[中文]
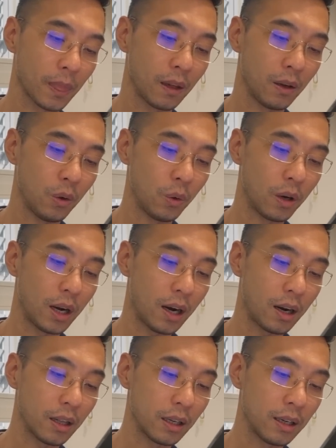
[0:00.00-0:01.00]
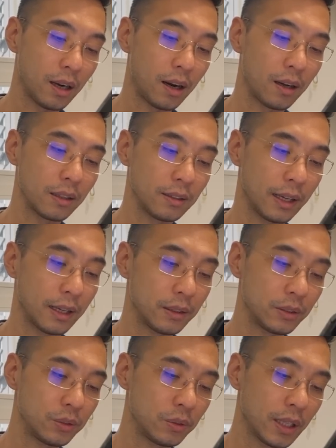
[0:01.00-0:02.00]
获二零二零年
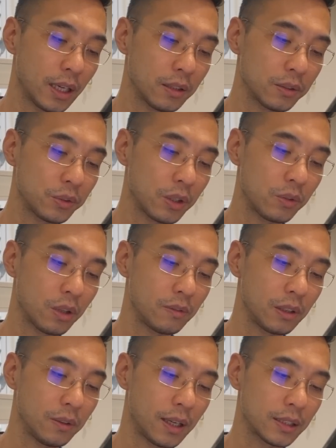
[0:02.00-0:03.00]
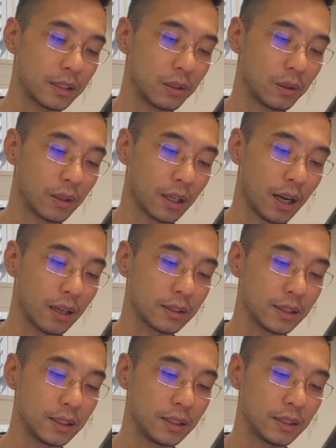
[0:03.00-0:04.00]
中央宣传文化系统抗
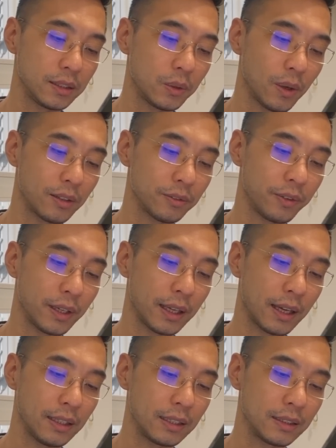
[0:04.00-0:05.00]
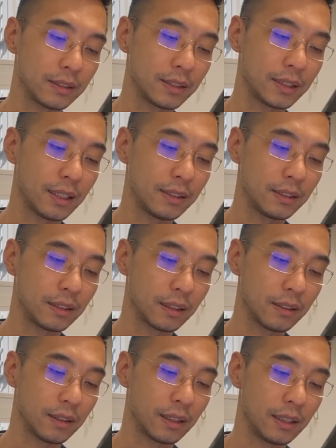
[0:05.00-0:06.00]
击新冠肺炎疫情先进
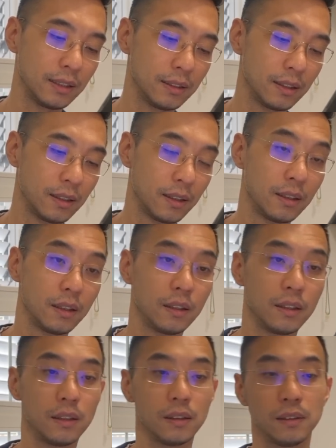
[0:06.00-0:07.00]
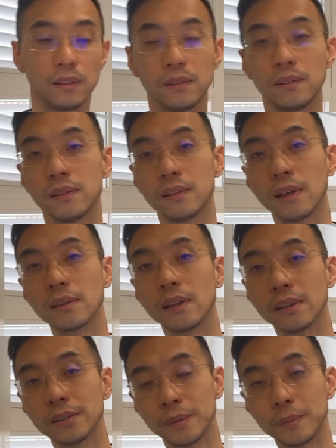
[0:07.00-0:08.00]
个人。等等，
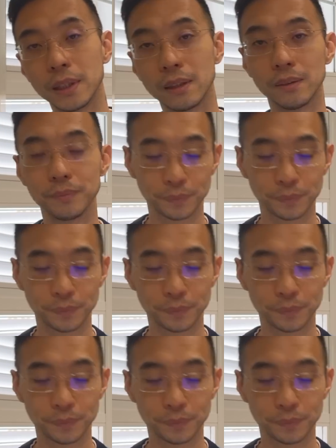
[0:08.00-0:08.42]
这么一人，